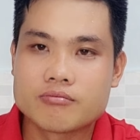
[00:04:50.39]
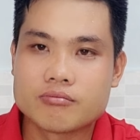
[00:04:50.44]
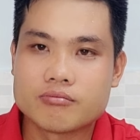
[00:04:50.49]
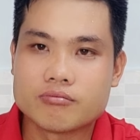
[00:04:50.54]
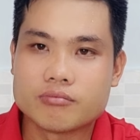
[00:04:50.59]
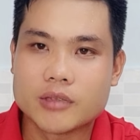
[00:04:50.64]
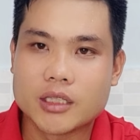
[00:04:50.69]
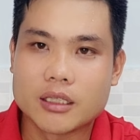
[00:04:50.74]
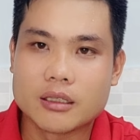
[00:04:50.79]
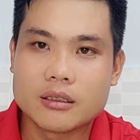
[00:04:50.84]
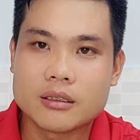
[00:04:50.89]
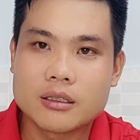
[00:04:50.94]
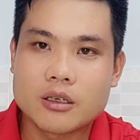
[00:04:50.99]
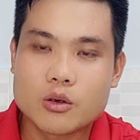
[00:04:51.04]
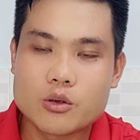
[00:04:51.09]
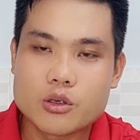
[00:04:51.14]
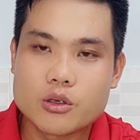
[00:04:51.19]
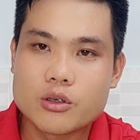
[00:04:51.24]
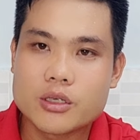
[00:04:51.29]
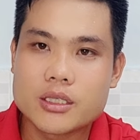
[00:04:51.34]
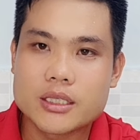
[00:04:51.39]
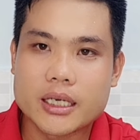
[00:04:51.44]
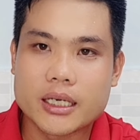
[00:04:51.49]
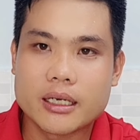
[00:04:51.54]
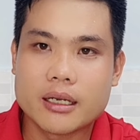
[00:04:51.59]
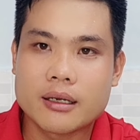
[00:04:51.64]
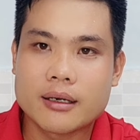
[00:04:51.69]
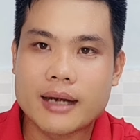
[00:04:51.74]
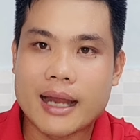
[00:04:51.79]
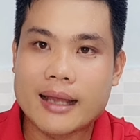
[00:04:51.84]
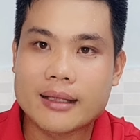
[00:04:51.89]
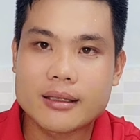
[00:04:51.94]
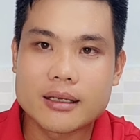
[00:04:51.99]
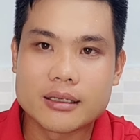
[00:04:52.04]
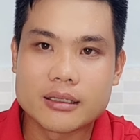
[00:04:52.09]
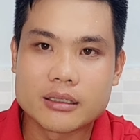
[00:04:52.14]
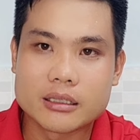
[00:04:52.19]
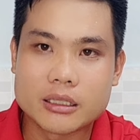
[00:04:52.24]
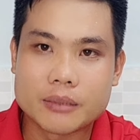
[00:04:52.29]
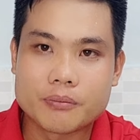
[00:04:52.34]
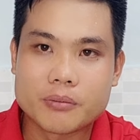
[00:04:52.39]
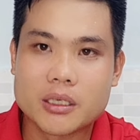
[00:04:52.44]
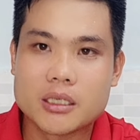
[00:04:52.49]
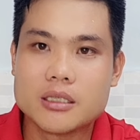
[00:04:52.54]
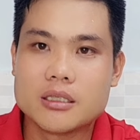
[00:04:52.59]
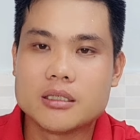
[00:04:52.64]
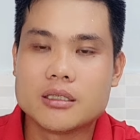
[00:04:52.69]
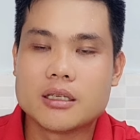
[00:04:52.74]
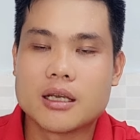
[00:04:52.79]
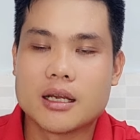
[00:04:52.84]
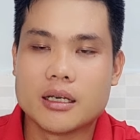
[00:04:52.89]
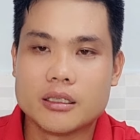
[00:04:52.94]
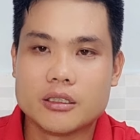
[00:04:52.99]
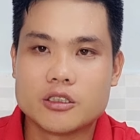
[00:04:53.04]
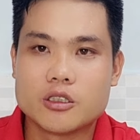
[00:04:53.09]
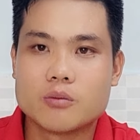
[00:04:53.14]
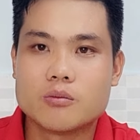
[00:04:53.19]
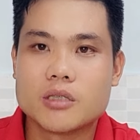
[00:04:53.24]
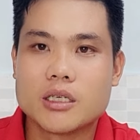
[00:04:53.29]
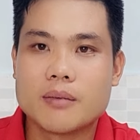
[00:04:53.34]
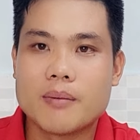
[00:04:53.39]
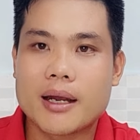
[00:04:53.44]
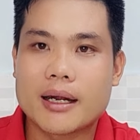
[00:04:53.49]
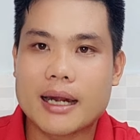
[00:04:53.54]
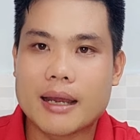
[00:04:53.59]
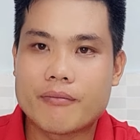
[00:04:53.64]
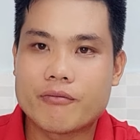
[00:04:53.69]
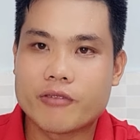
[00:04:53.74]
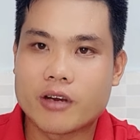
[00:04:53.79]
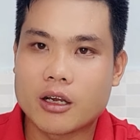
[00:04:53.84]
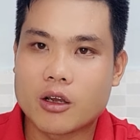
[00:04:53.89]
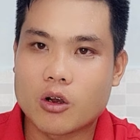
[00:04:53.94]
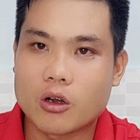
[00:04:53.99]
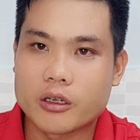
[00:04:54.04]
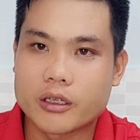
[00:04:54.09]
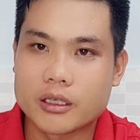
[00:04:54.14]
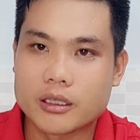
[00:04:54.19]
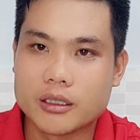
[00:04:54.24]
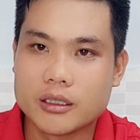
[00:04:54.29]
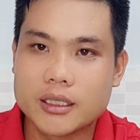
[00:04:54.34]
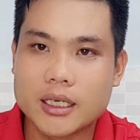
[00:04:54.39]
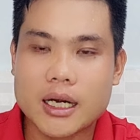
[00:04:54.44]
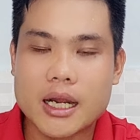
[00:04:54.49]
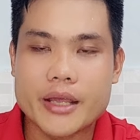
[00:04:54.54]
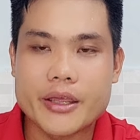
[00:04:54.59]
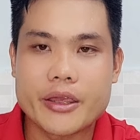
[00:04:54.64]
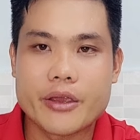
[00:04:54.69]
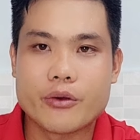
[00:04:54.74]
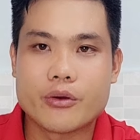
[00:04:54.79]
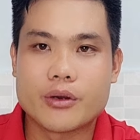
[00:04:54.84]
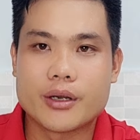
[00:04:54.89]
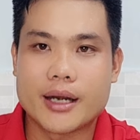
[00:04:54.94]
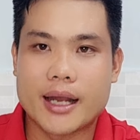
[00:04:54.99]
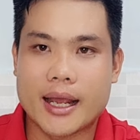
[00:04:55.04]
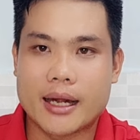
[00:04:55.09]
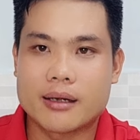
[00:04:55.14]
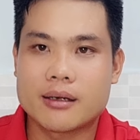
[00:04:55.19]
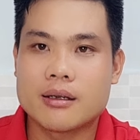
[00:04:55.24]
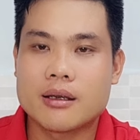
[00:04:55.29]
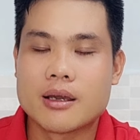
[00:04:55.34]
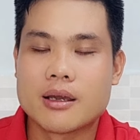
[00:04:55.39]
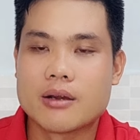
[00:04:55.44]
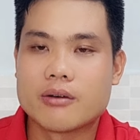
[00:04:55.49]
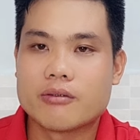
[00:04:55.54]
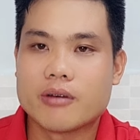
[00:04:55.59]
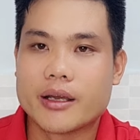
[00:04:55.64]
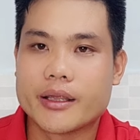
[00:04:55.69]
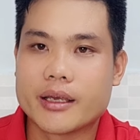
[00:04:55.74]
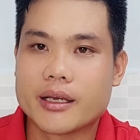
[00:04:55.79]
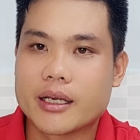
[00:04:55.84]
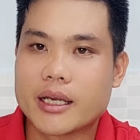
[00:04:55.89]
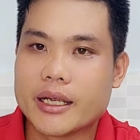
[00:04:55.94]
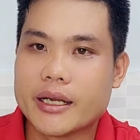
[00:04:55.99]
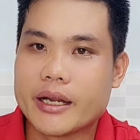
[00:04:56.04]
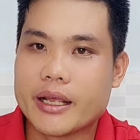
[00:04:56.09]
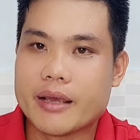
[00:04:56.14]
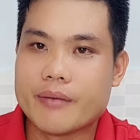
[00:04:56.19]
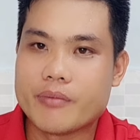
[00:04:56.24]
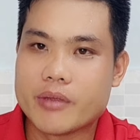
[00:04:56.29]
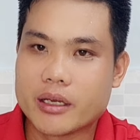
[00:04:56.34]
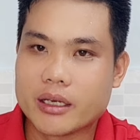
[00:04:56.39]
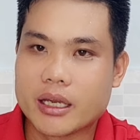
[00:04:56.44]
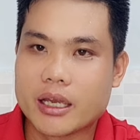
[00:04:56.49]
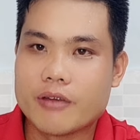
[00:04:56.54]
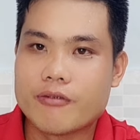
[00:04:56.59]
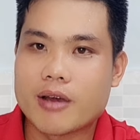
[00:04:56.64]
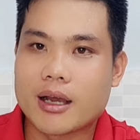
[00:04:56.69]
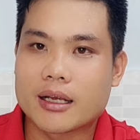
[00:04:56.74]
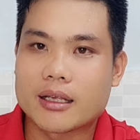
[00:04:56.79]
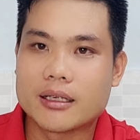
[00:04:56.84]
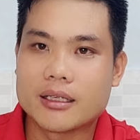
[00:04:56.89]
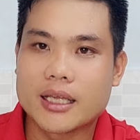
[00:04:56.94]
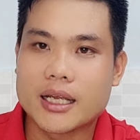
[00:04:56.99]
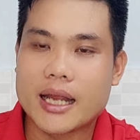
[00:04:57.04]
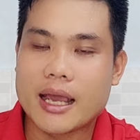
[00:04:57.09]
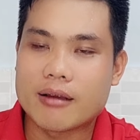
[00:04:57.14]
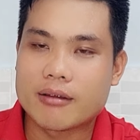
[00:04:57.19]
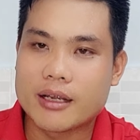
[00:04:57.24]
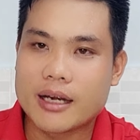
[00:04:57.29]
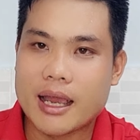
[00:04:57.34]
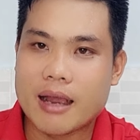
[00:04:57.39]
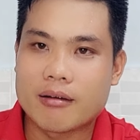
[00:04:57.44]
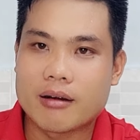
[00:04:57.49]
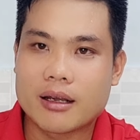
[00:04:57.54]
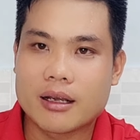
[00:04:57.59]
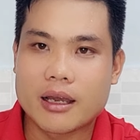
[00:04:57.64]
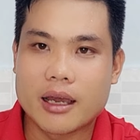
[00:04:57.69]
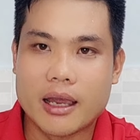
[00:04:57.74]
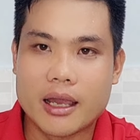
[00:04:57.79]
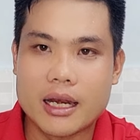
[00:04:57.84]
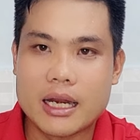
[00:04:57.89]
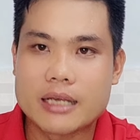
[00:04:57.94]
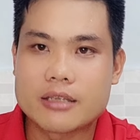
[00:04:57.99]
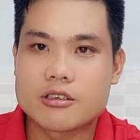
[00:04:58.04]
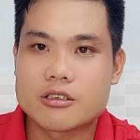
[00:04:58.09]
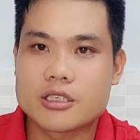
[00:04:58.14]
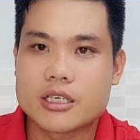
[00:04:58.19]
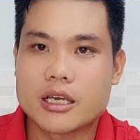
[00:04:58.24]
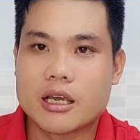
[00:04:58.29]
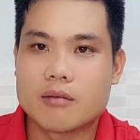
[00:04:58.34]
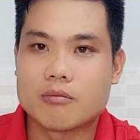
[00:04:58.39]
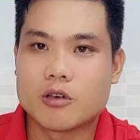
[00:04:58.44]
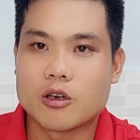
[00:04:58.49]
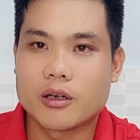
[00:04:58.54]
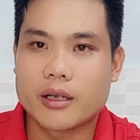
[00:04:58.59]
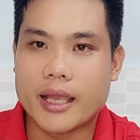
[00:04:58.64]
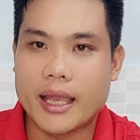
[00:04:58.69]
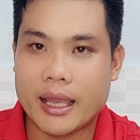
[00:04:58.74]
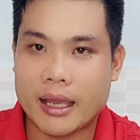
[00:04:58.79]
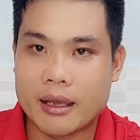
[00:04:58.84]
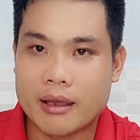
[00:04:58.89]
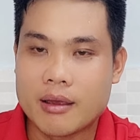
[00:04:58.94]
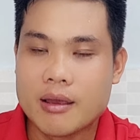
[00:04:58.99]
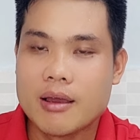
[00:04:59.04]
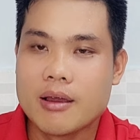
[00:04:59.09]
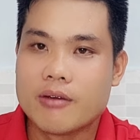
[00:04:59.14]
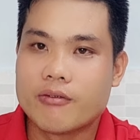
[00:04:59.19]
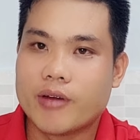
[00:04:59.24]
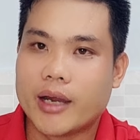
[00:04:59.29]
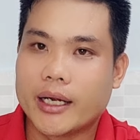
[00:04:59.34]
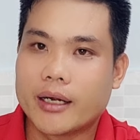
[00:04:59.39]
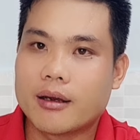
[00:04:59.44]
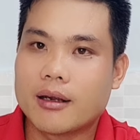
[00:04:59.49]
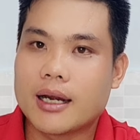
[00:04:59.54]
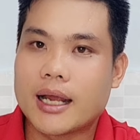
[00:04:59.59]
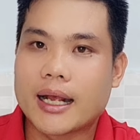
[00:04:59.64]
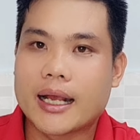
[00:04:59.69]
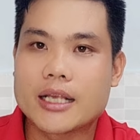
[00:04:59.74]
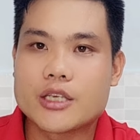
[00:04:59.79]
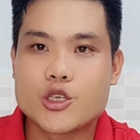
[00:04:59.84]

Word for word: những cô chú anh chị đó đã từng chụp hình hình chung với bác năm vẫn còn giữ rất là nhiều hình ảnh và những kỷ niệm những kỷ vật như thế nào thế nào đã kể lại cho chị hồng loan nghe phải nói là cái